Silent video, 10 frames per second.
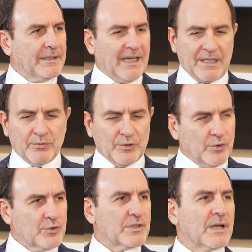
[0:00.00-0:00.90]
yani bunu
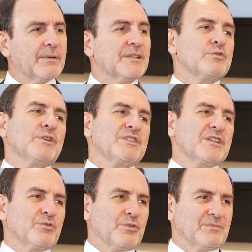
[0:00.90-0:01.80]
gözü kapalı
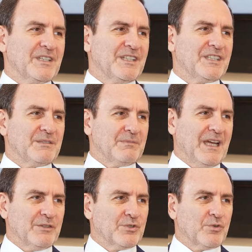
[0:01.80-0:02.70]
söyleyecek durumda değil şimdi.
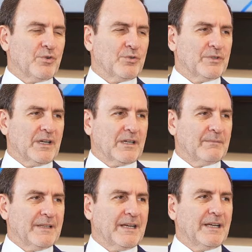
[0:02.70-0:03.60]
Yani çünkü o
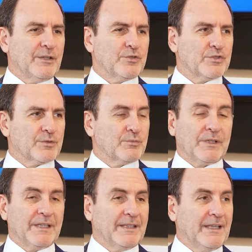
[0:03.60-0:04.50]
rakamlara henüz
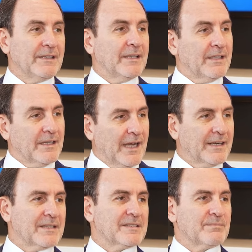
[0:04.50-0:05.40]
çıkmıyor. Neden?
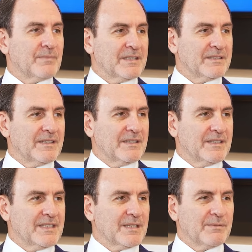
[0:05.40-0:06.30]
Aynen sizin
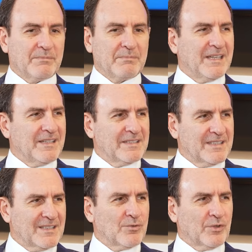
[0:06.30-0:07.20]
bahsettiğiniz gibi
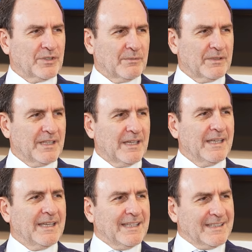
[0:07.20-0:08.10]
belirsizlik ortamında
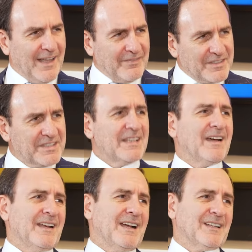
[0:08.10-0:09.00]
kendisiyle
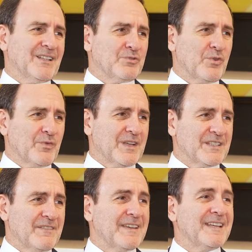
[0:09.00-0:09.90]
alakalı çok
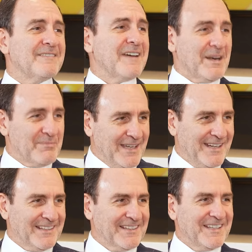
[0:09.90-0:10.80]
fazla veri
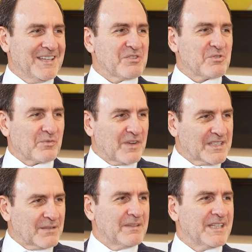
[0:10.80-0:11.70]
vermeyerek, çok
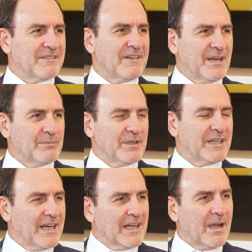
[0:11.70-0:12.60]
fazla bilgi
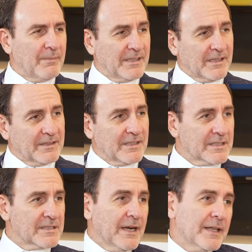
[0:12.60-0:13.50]
vermeyerek rekabet ettiğini
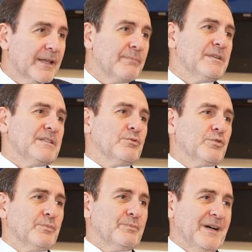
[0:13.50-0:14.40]
zanneden bir
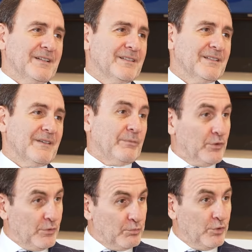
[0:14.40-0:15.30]
grup var. Ve
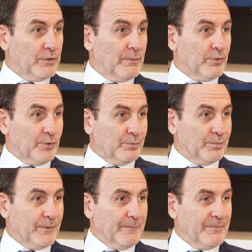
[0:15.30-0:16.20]
büyük de bir grup
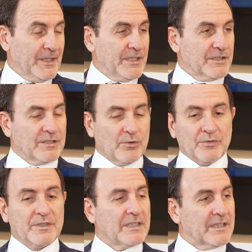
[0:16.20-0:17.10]
bu. Şimdi
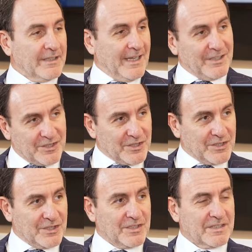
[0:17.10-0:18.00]
onları ikna edeceğiz.
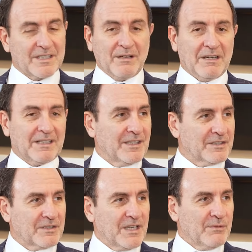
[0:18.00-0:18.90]
Diyeceğiz ki ya
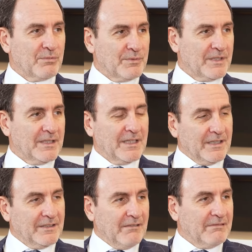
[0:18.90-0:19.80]
arkadaş bu bir
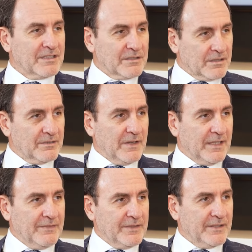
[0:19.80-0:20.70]
devlet sırrı
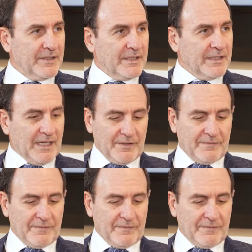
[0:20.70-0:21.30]
falan değil. Yani